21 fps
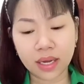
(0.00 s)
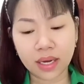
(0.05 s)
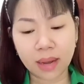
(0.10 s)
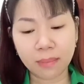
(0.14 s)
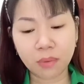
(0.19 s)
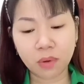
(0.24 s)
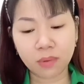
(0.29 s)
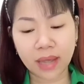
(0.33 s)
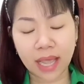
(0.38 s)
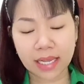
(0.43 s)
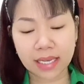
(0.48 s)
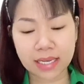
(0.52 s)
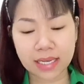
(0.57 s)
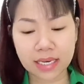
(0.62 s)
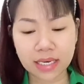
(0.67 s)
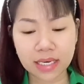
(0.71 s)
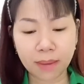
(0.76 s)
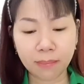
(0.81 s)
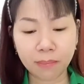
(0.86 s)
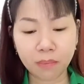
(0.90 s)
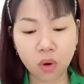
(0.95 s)
Năm
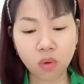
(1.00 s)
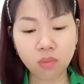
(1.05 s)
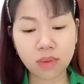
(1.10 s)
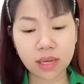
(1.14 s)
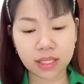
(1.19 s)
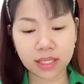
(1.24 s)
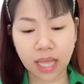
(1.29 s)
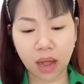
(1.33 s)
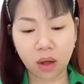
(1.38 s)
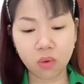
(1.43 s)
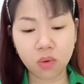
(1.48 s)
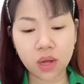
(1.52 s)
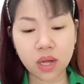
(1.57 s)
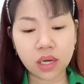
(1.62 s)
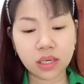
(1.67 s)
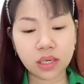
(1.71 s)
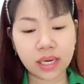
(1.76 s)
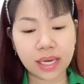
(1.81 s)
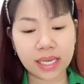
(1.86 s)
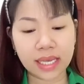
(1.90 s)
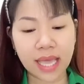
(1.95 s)
1946,
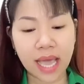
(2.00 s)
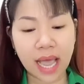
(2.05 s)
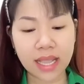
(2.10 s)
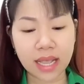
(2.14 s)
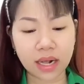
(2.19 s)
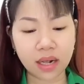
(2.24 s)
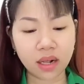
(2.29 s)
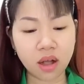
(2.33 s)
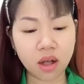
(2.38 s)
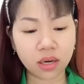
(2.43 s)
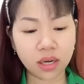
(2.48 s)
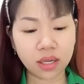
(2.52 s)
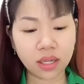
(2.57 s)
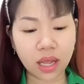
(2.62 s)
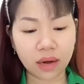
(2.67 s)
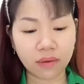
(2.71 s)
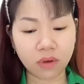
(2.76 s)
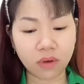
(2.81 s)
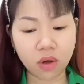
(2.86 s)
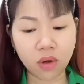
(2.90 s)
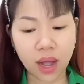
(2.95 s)
người cha dẫn con đến
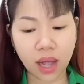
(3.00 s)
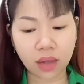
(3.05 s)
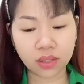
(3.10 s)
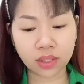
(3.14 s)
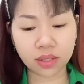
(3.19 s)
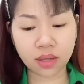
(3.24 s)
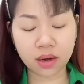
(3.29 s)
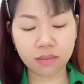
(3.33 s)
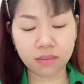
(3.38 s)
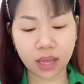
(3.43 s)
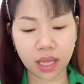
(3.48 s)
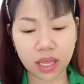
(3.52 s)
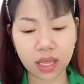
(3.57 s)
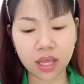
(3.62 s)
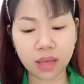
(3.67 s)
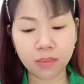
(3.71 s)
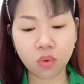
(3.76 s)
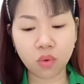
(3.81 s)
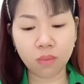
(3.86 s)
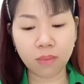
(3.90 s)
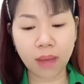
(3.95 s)
thành phố Houston, Mỹ
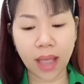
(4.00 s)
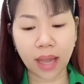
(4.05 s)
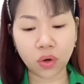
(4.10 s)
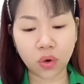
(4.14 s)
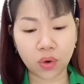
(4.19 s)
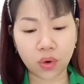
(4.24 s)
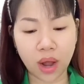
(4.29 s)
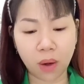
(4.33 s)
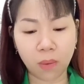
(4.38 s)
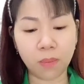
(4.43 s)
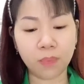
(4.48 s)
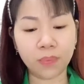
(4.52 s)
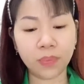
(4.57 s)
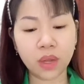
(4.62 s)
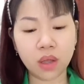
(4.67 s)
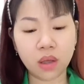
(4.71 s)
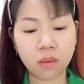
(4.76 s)
buôn bán đồ đồng.